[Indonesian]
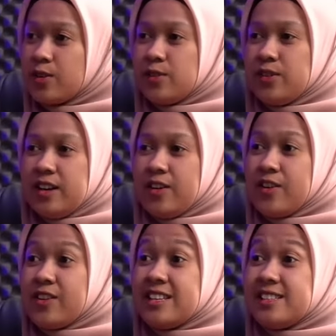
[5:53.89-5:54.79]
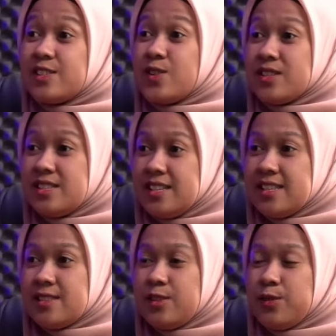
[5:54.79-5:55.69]
juga, hmm. isi
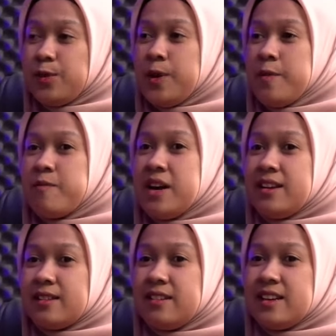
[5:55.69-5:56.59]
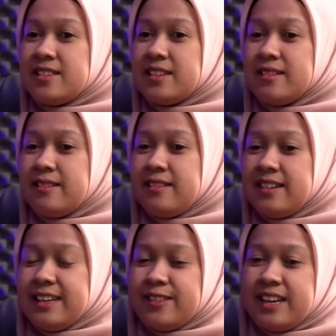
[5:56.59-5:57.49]
sosis tuh. Banyak tuh dari situ.
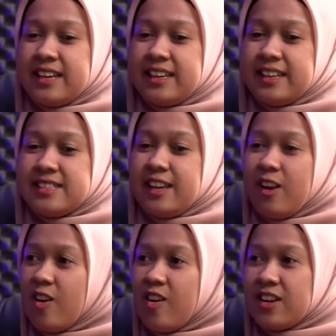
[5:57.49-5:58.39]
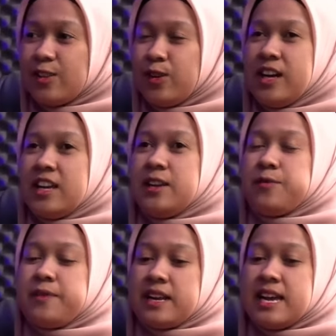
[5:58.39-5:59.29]
Itu lagi cilok gitu. Di
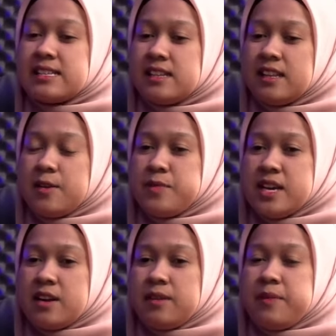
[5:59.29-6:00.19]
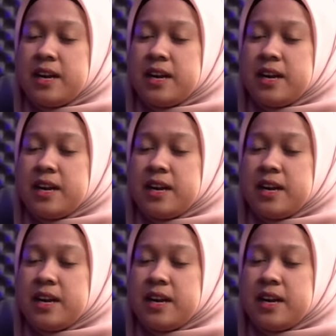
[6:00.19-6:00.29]
variasi lah biar para